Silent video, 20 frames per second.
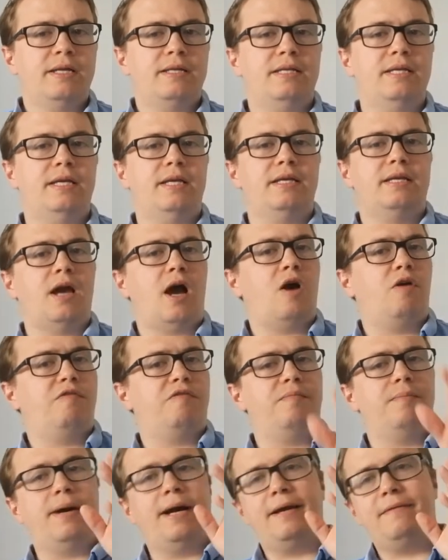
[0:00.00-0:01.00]
die ich
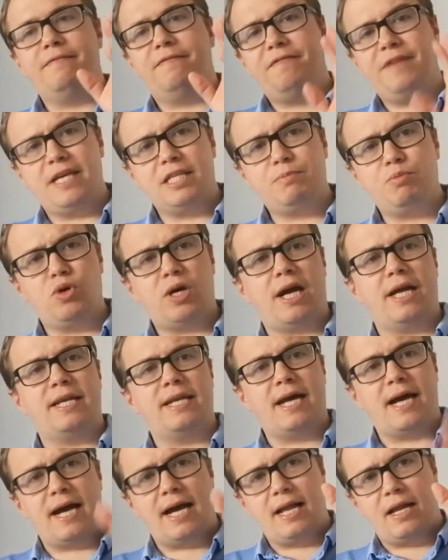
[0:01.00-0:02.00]
auf meinen
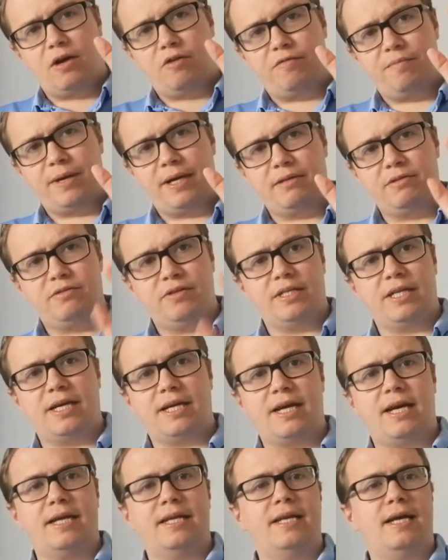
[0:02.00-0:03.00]
Facebook-Kanal, auf meinen
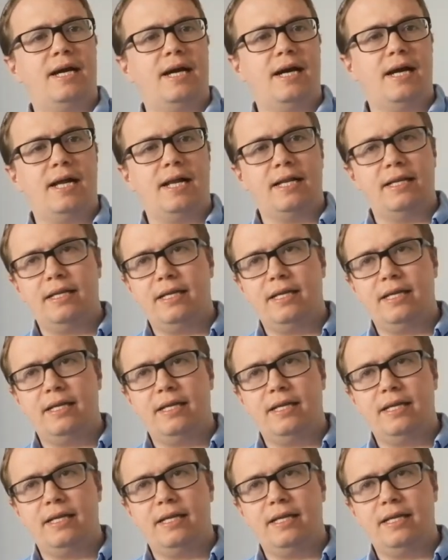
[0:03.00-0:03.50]
Twitter-Kanal,